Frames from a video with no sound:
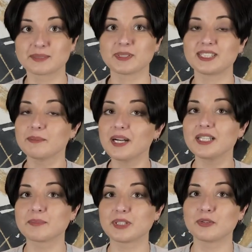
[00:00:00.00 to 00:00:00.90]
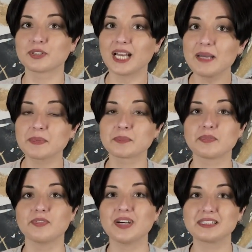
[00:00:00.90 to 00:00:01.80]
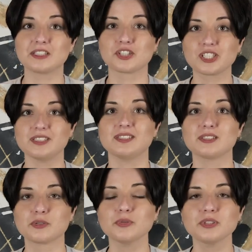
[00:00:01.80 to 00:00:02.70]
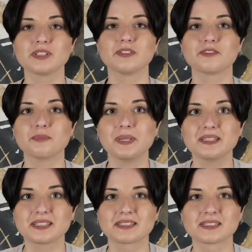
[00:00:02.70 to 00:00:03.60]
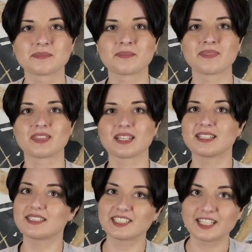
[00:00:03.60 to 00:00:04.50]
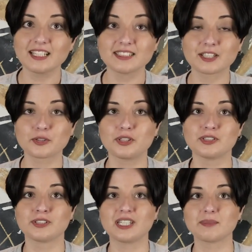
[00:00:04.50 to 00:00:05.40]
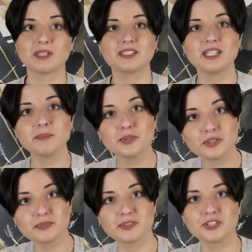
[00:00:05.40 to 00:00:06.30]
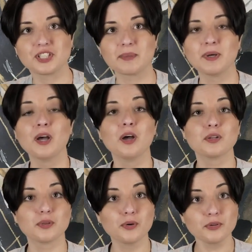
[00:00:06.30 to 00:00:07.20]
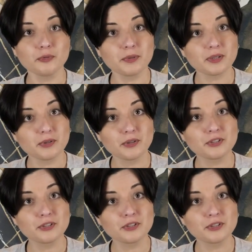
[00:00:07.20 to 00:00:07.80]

с максимальным даунтаймом в 26 секунд в месяц. Достигается такой результат благодаря многим вещам, но в первую